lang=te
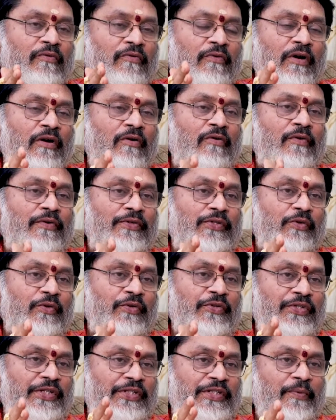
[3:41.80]
వివాహ వ్యవస్థ
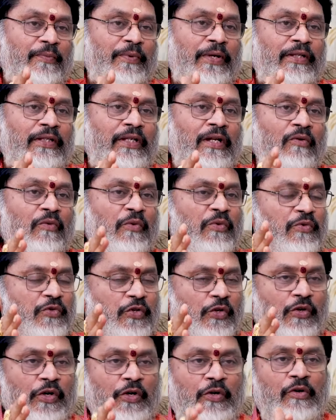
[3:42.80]
కోసం చేసే ప్రయత్నాలు
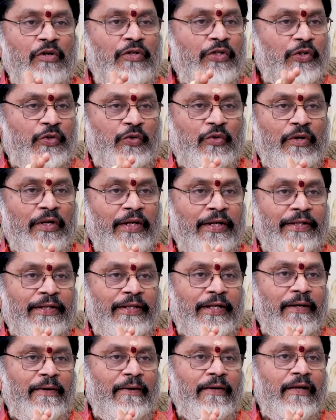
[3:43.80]
కొంచెం కంట్రోల్
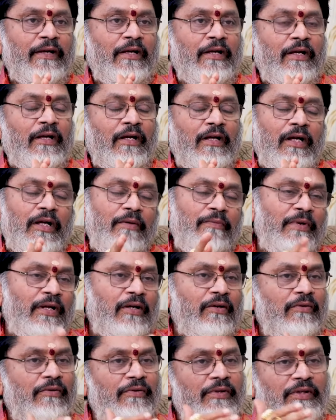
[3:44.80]
చేసుకోగలిగితే
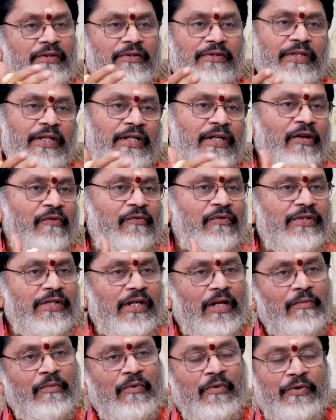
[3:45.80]
మీకు సెకండ్ హాఫ్
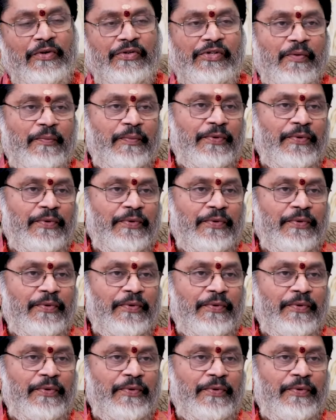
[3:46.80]
చాలా బాగుంటుంది